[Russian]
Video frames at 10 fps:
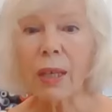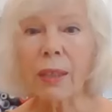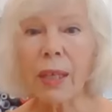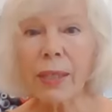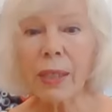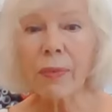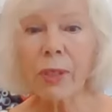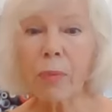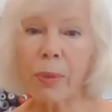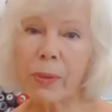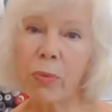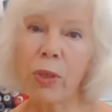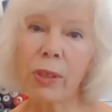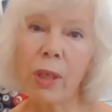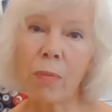ластовица
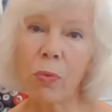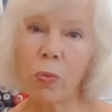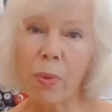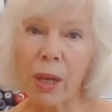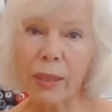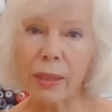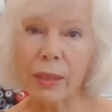позволит нам убрать.